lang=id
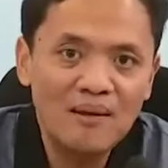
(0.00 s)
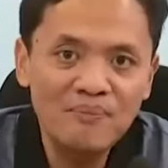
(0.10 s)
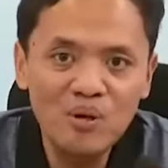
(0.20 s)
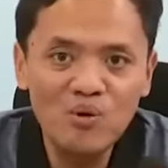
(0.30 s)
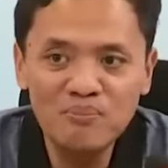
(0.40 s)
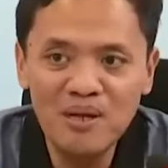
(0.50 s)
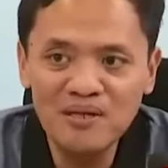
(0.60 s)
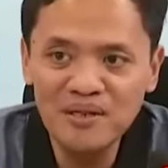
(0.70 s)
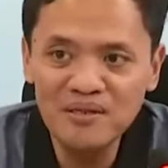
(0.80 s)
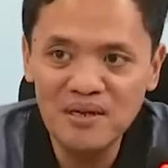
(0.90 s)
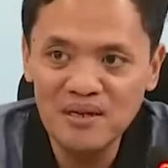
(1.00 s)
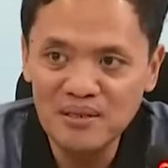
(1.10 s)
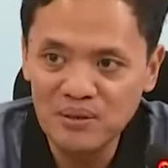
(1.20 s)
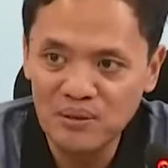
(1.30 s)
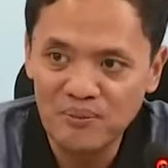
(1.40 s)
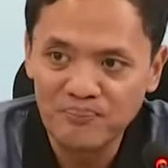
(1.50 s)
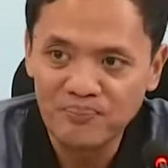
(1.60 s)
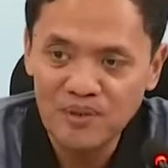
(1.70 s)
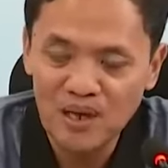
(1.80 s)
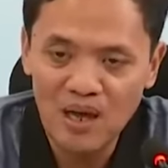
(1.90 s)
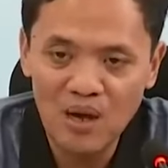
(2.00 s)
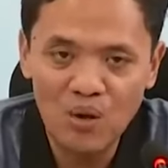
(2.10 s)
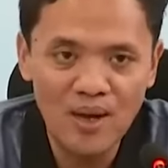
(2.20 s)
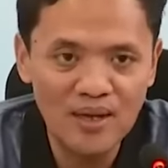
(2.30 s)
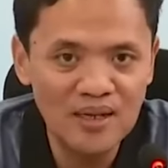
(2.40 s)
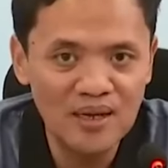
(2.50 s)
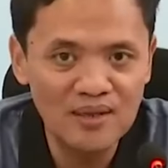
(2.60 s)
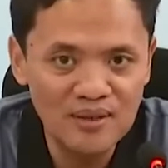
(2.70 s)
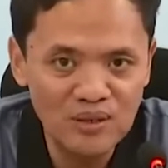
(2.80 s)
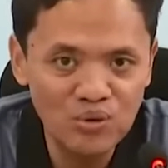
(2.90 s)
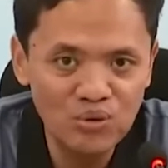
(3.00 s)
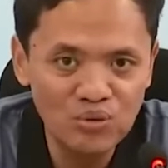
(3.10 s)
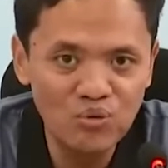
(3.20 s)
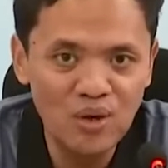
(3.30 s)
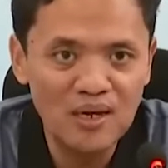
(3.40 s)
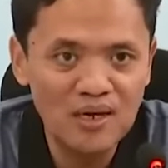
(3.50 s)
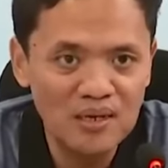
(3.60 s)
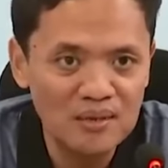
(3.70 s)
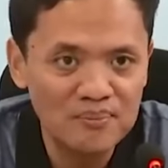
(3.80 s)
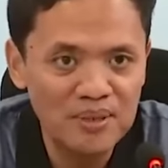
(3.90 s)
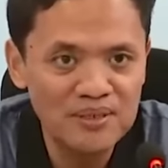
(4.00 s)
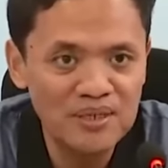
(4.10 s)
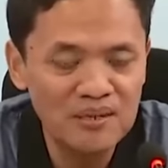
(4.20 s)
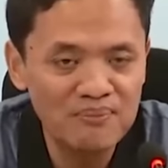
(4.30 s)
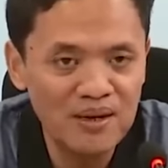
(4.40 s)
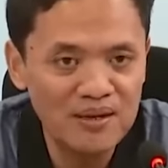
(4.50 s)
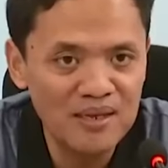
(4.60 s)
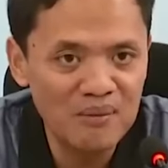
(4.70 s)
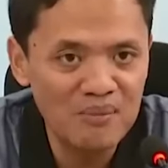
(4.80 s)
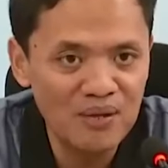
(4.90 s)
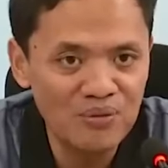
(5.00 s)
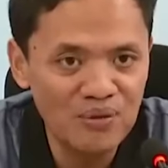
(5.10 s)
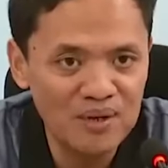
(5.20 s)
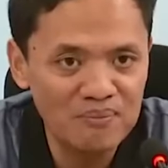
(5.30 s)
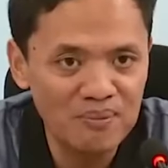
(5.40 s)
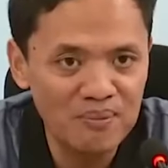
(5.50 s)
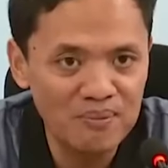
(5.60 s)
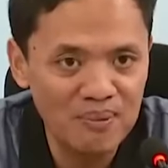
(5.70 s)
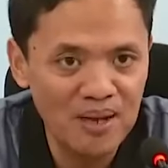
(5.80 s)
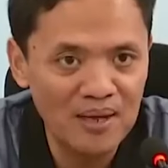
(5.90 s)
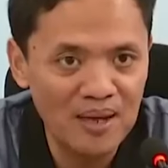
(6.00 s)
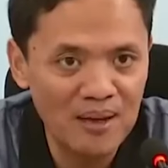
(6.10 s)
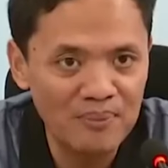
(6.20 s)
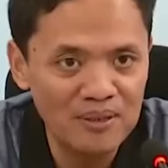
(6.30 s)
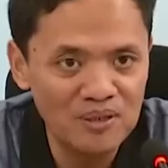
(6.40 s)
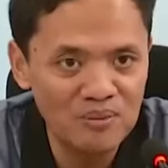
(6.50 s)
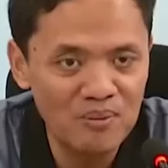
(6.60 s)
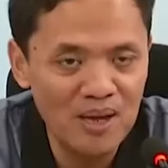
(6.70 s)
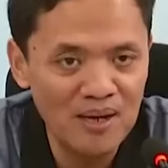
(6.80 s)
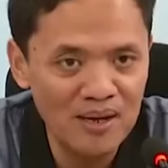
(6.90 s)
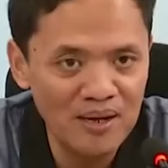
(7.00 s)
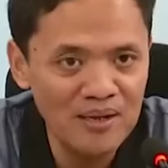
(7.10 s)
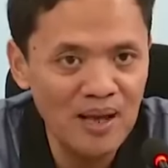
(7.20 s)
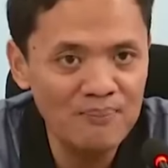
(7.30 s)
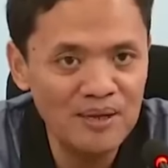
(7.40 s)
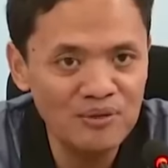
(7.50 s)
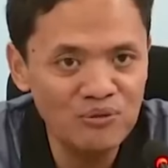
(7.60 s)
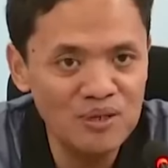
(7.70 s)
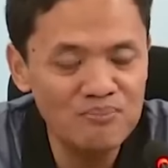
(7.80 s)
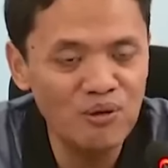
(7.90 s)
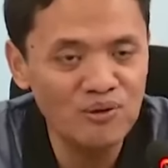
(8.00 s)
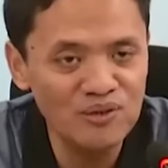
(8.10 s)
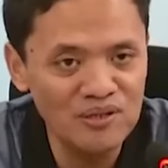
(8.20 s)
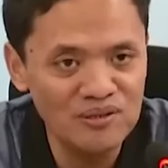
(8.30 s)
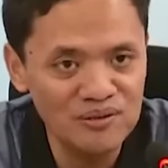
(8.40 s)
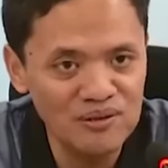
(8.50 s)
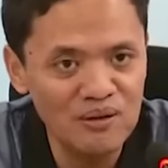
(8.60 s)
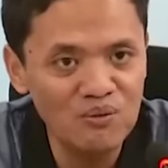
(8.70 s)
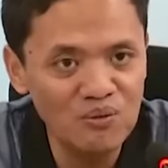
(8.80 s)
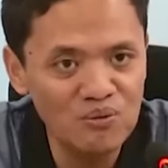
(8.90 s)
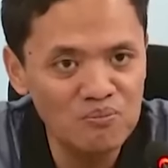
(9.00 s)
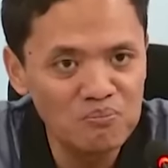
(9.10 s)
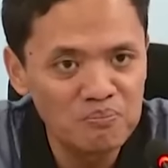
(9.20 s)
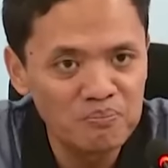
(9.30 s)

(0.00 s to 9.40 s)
Apa luar biasanya gitu loh? Kalau ada satu dua PJ kepala daerah melakukan pelang, apa yang disebut pelanggaran, apakah sudah diproses secara hukum?